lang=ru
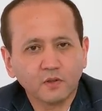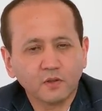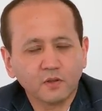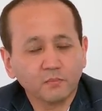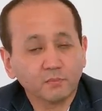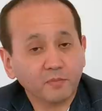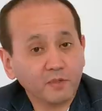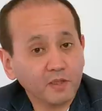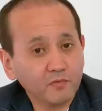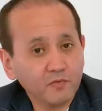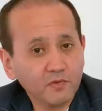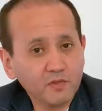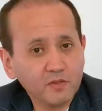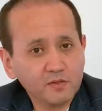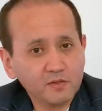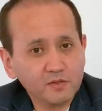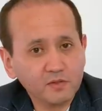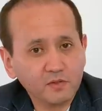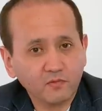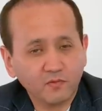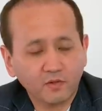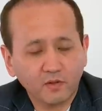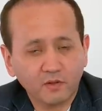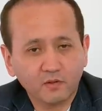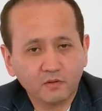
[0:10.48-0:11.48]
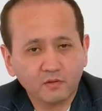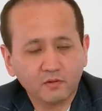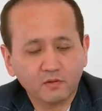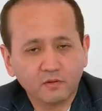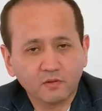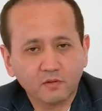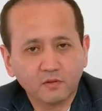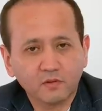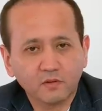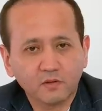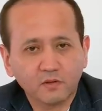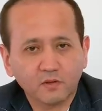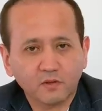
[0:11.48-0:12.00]
правительства
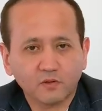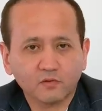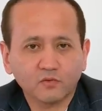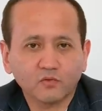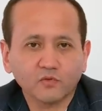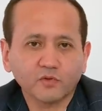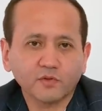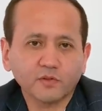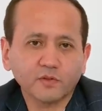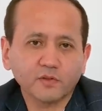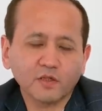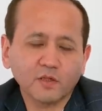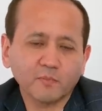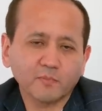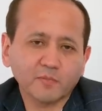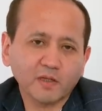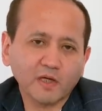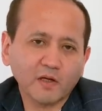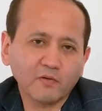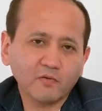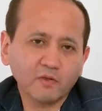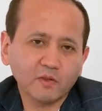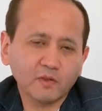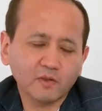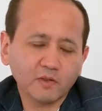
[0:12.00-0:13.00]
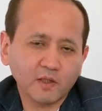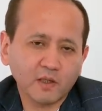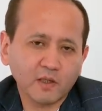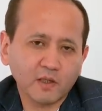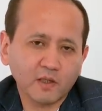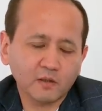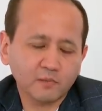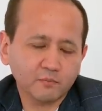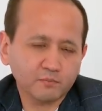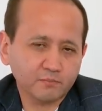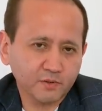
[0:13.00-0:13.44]
которые направлены на